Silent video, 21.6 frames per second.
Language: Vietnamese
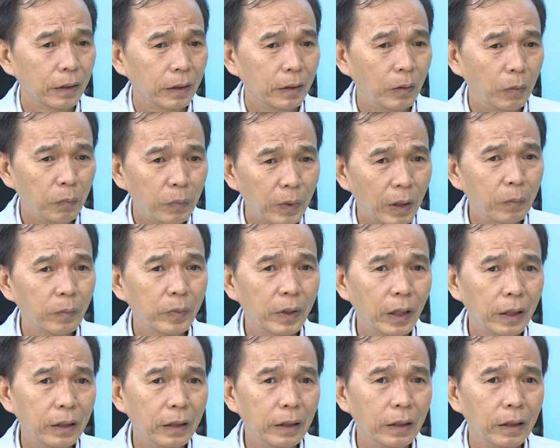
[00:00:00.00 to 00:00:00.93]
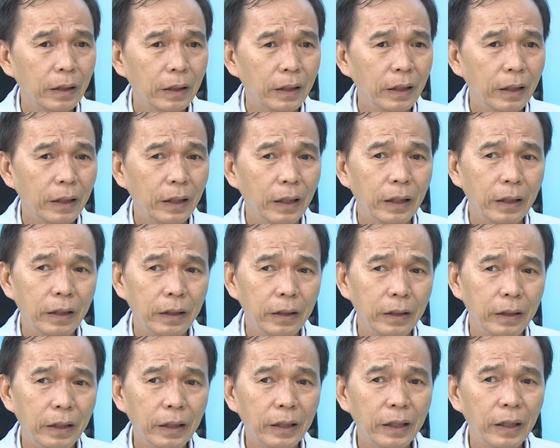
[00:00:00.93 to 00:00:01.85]
cũng đồng tình
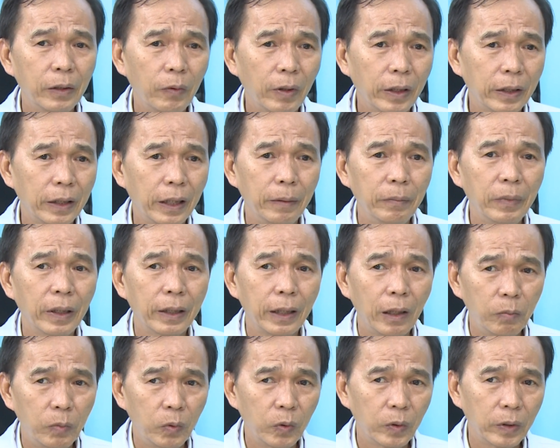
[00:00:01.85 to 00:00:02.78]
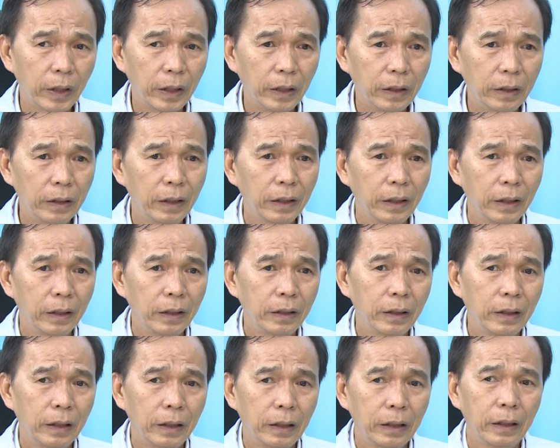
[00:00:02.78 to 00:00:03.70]
với cái quan điểm là đậu mùa khỉ
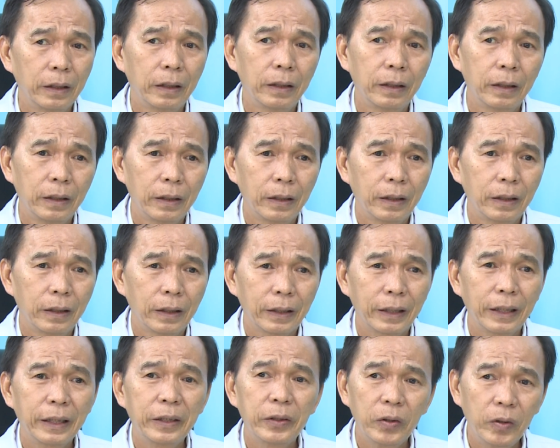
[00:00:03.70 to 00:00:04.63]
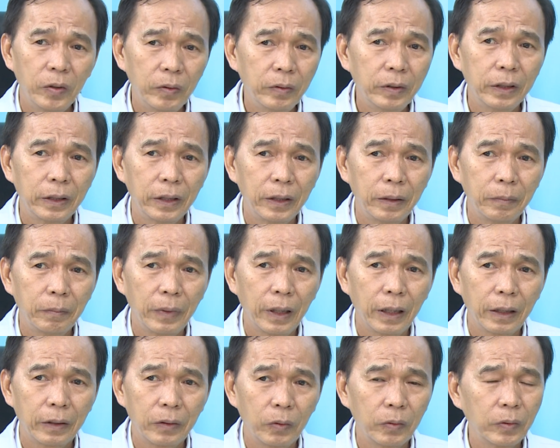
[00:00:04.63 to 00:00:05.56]
cái số người
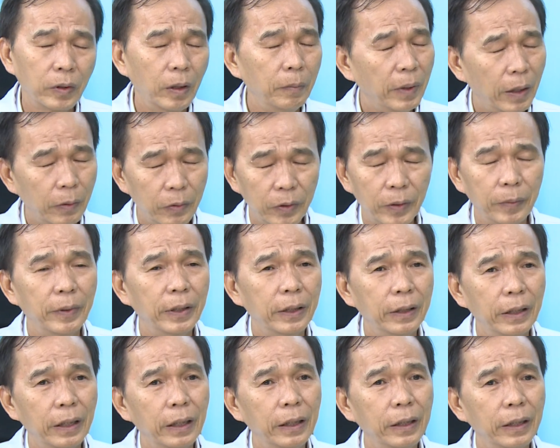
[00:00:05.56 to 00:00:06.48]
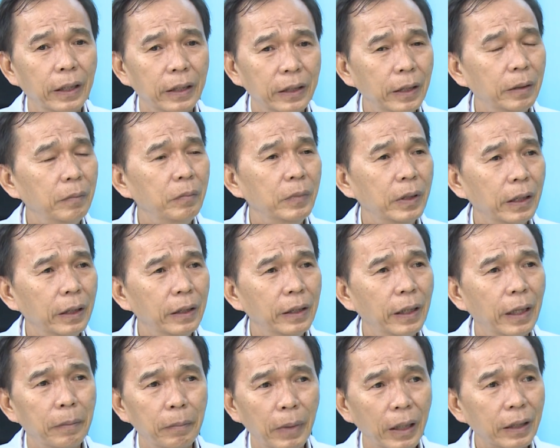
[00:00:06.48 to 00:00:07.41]
mà thuộc nhóm L G B T là chiếm tỷ
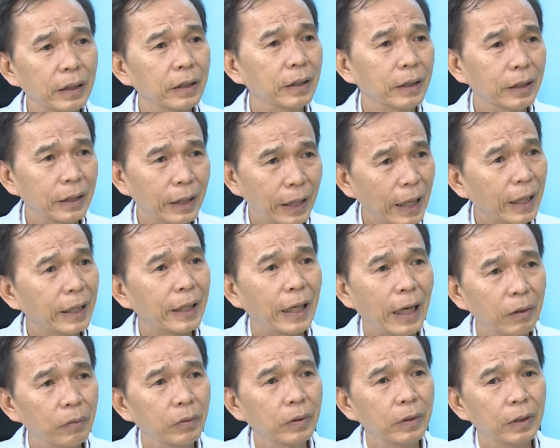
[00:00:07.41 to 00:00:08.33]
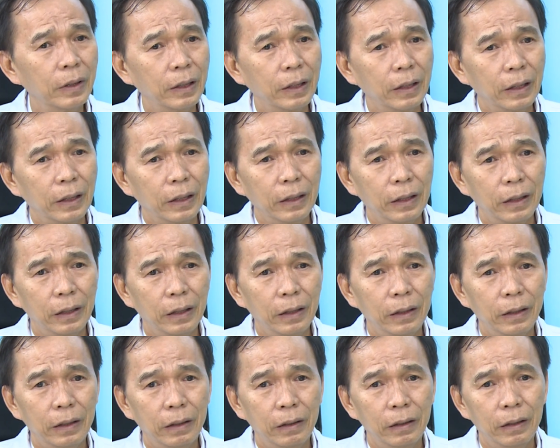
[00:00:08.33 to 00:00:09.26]
lệ mắc khá cao.
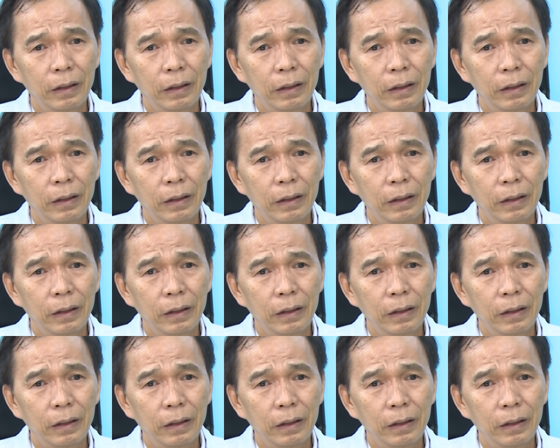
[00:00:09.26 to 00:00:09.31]
Thì